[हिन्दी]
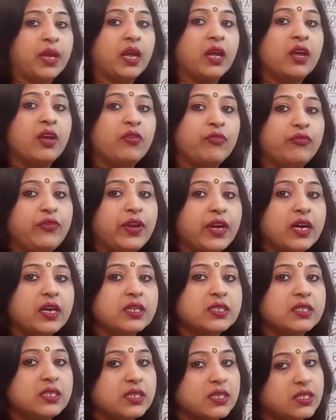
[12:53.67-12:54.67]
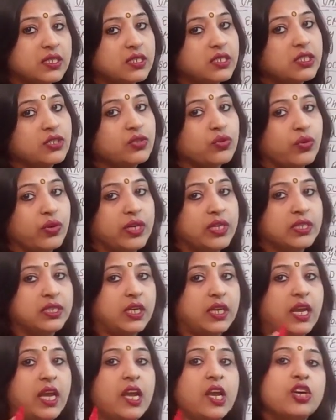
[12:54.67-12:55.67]
में फेयर जस्टिस होनी
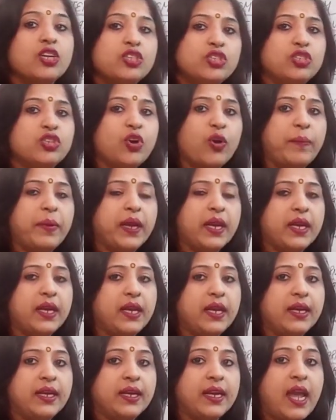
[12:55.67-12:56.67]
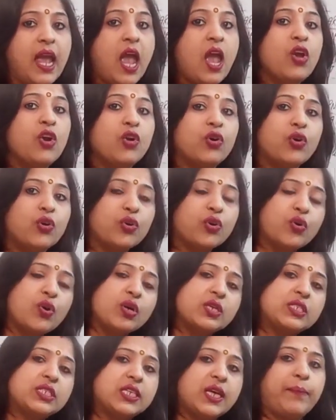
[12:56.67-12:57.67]
चाहिए जो भी नीडी है
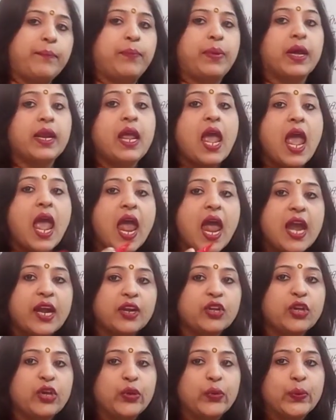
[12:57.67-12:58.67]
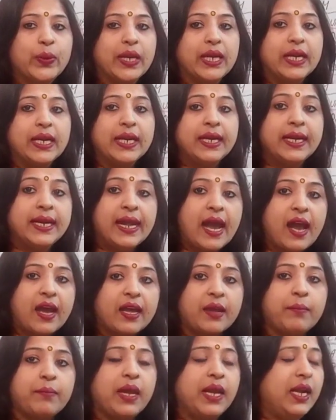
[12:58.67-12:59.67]
उनको चेपल एंड क्विकली
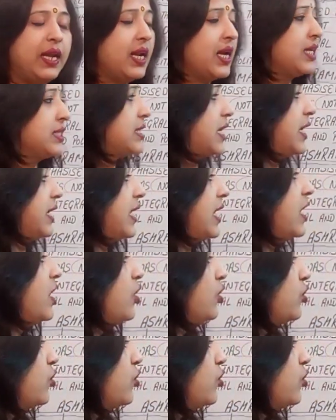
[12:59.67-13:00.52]
न्याय मिलना चाहिए